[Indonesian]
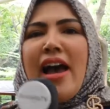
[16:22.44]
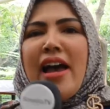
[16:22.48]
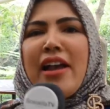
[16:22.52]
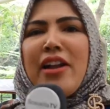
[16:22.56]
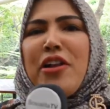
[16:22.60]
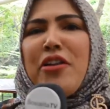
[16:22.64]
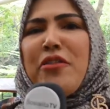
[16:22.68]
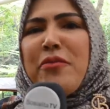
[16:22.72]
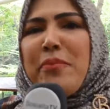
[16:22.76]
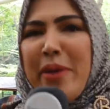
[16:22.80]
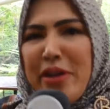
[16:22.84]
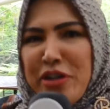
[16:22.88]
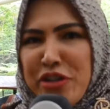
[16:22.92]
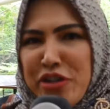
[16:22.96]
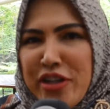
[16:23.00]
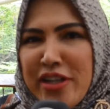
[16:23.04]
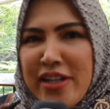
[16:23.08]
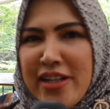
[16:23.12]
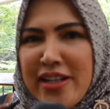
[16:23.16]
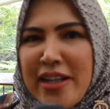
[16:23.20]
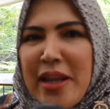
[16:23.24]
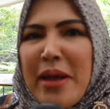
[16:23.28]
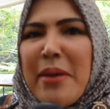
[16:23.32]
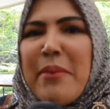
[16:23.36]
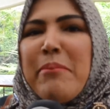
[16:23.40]
I love
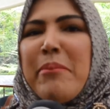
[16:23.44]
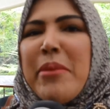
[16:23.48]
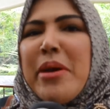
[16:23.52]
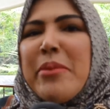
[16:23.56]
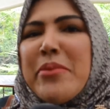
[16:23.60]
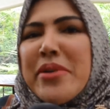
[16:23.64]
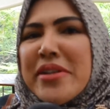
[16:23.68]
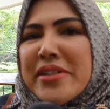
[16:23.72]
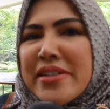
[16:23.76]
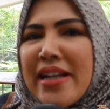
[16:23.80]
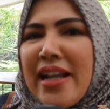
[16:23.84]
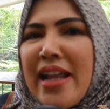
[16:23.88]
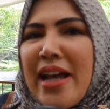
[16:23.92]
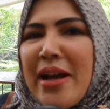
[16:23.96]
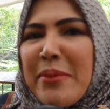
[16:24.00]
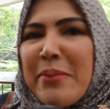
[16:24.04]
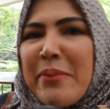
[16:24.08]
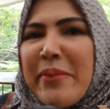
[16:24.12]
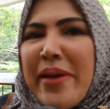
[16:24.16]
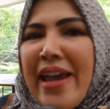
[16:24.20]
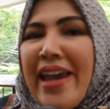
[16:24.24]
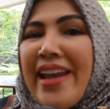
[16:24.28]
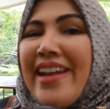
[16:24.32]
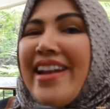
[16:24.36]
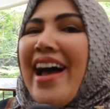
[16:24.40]
Fashion Members
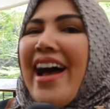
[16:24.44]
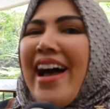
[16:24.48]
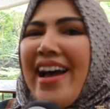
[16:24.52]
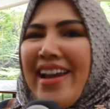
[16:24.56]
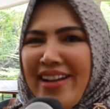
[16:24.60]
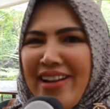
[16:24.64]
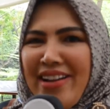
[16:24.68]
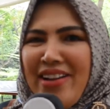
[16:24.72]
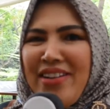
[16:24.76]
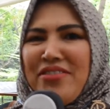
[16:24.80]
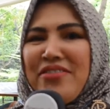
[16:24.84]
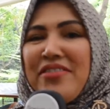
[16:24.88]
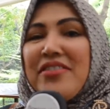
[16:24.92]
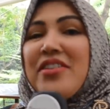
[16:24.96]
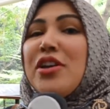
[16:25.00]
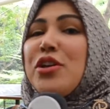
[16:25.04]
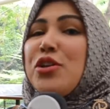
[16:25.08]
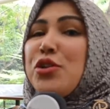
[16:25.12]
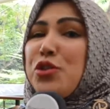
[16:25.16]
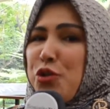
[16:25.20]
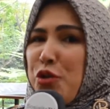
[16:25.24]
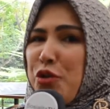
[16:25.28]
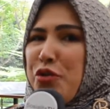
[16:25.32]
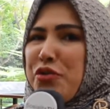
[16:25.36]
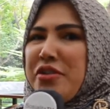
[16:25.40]
Club and I love
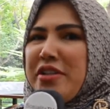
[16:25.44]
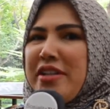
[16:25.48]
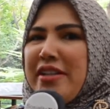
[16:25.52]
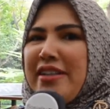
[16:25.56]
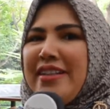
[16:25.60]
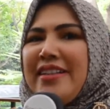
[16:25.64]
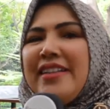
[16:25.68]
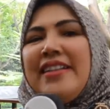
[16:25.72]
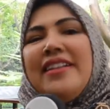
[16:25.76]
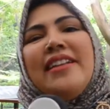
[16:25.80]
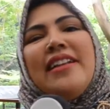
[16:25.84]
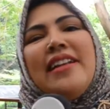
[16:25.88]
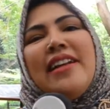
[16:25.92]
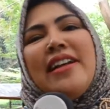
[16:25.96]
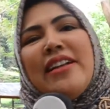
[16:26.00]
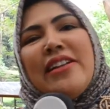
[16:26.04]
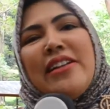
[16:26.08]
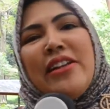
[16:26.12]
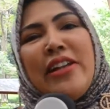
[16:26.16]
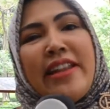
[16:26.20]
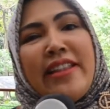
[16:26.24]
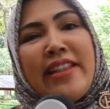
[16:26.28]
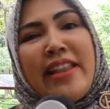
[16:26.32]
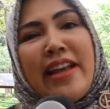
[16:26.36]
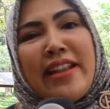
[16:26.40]
Social
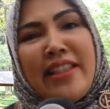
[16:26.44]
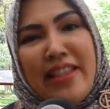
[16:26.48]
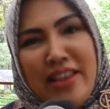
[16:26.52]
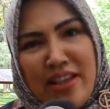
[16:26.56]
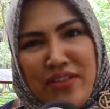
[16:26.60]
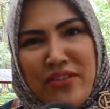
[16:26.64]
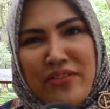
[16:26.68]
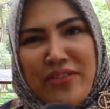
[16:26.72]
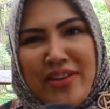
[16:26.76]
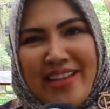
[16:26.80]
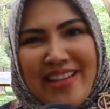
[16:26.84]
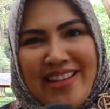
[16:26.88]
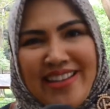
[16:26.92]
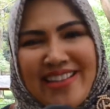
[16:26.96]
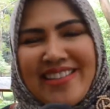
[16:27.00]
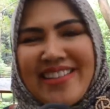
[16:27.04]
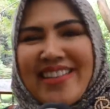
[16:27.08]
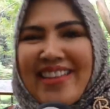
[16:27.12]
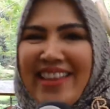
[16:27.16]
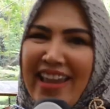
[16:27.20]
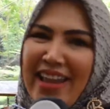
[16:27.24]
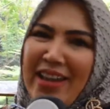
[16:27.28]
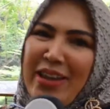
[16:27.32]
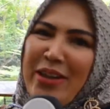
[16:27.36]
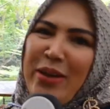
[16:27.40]
Lita TV.
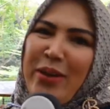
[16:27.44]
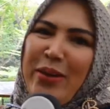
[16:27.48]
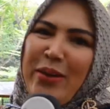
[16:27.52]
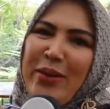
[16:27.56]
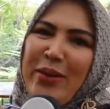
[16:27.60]
Thank